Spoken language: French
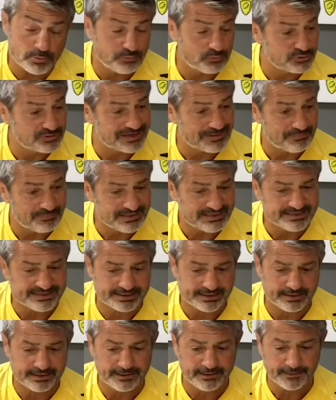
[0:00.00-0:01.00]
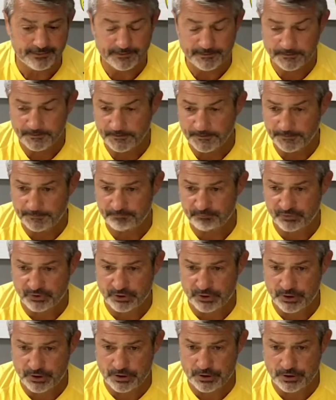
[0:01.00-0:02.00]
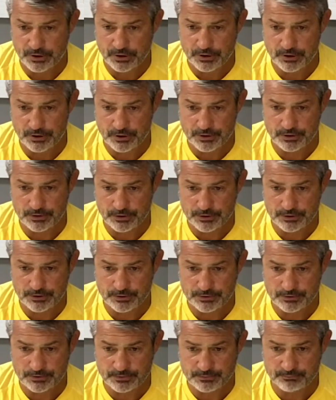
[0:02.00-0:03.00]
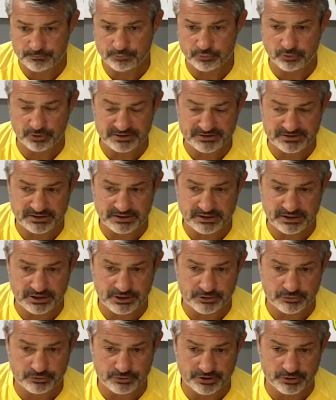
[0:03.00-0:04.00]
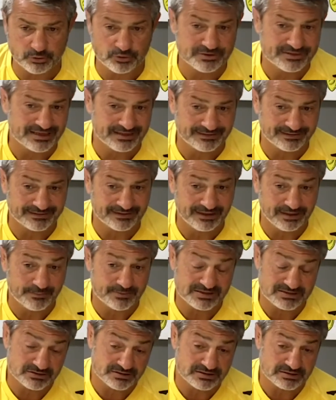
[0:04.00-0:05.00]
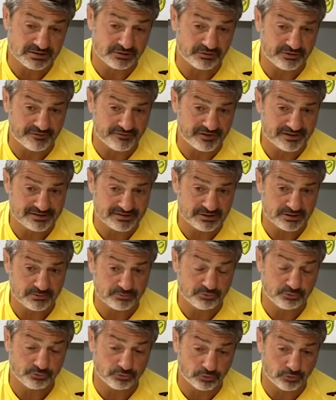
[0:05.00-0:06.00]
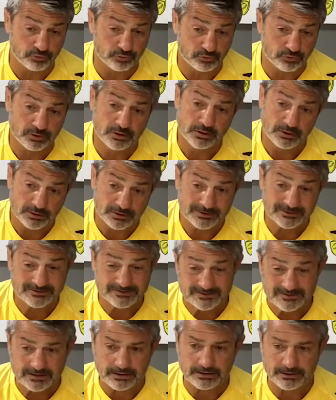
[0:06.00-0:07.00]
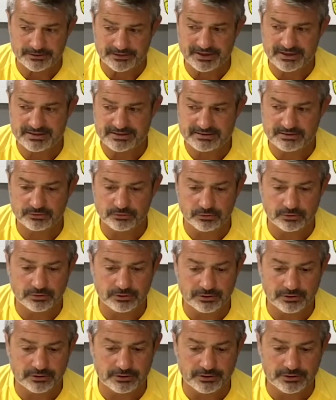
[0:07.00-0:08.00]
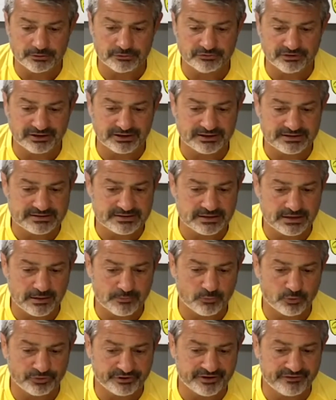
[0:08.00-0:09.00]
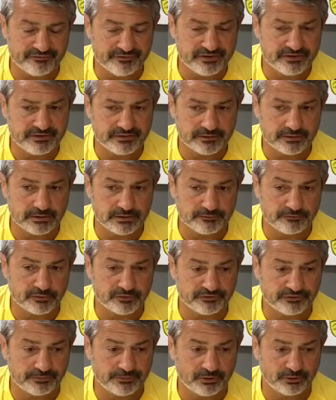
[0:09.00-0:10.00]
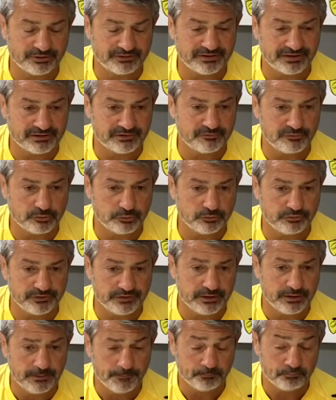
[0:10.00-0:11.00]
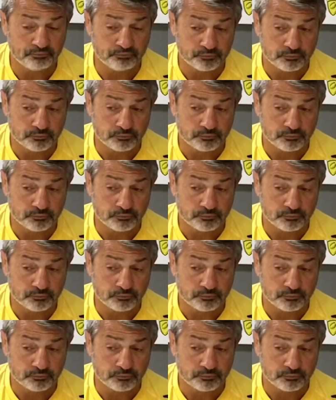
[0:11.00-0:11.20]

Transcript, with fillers: peu plus simpliste hein, euh, pour essayer de les concentrer parce que c'était une défense plutôt euh, dense donc euh, ils nous agressaient en montant vite et forcément on était en difficulté